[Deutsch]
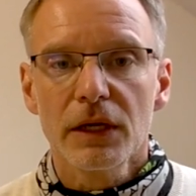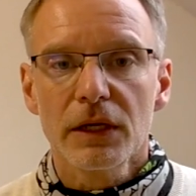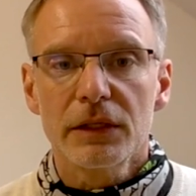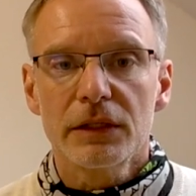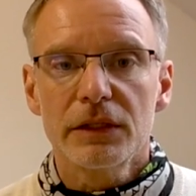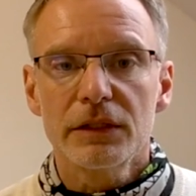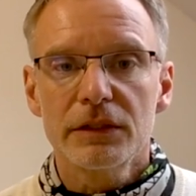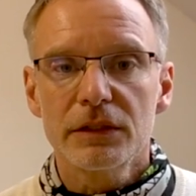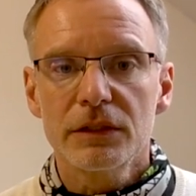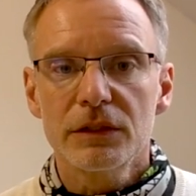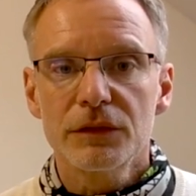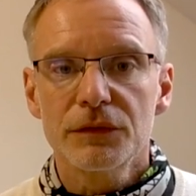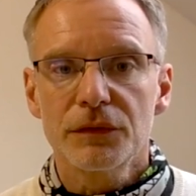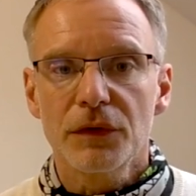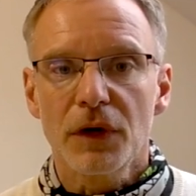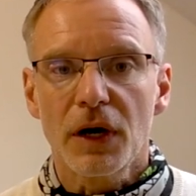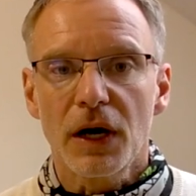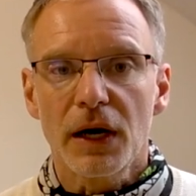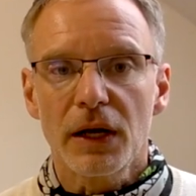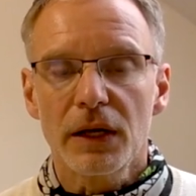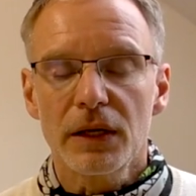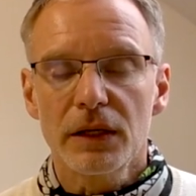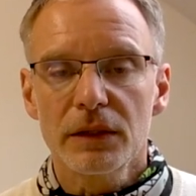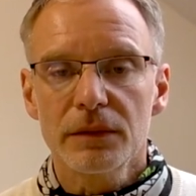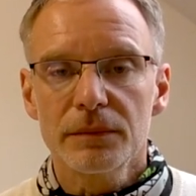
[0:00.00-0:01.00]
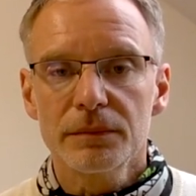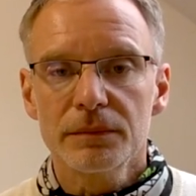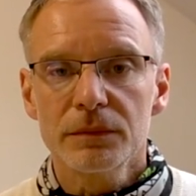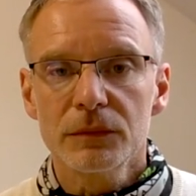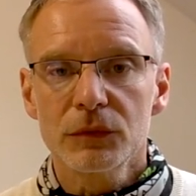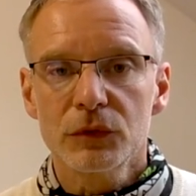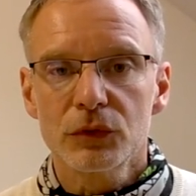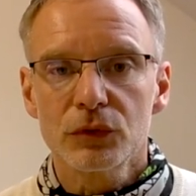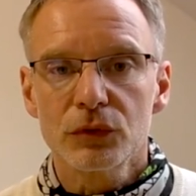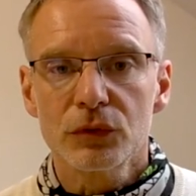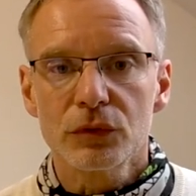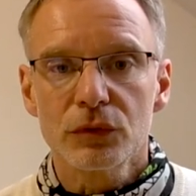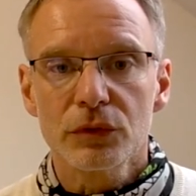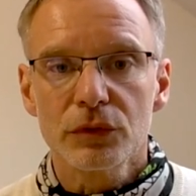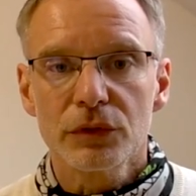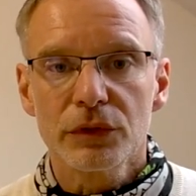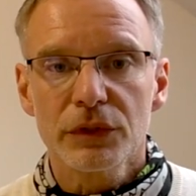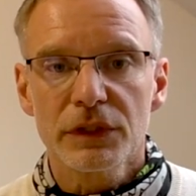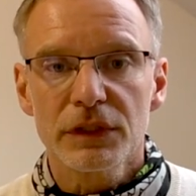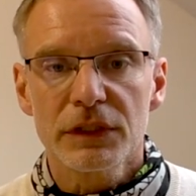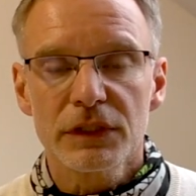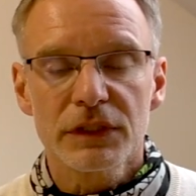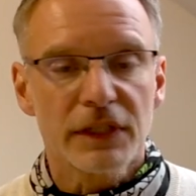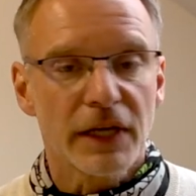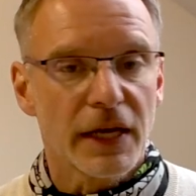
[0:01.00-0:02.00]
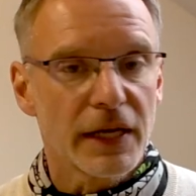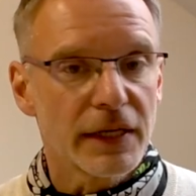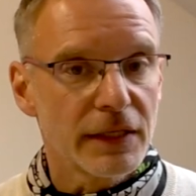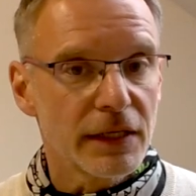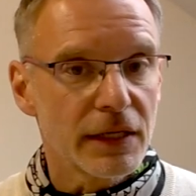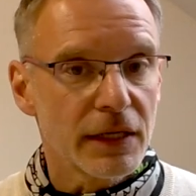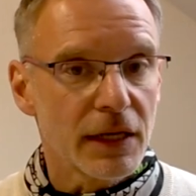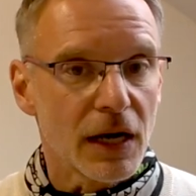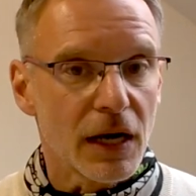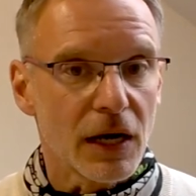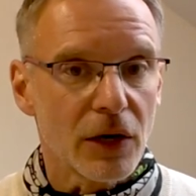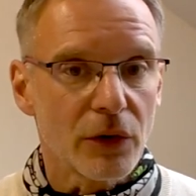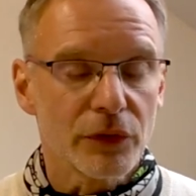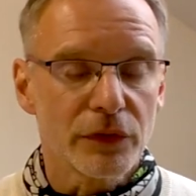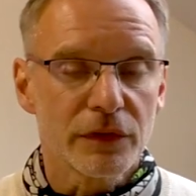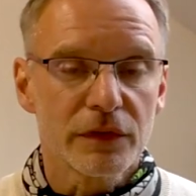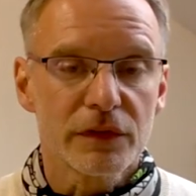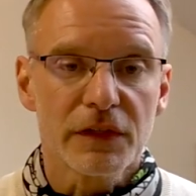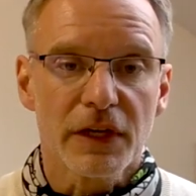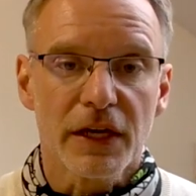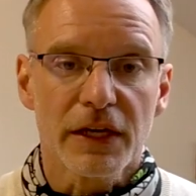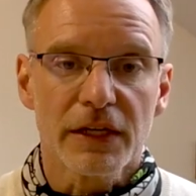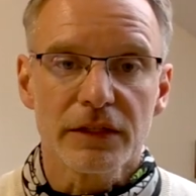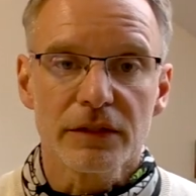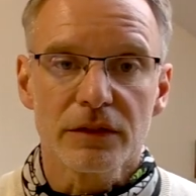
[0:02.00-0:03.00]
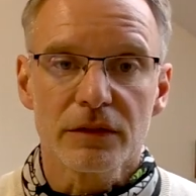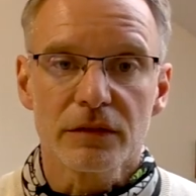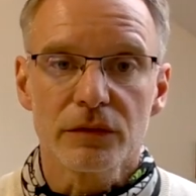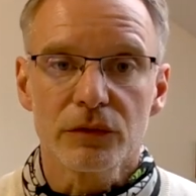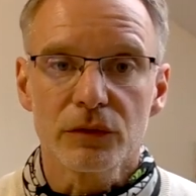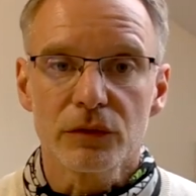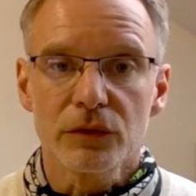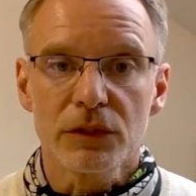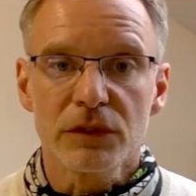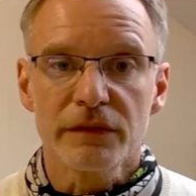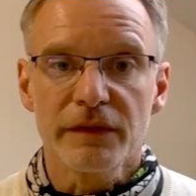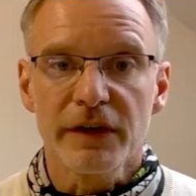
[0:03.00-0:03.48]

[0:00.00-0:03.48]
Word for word: die sich vor allem durch drei Dinge auszeichnen wird.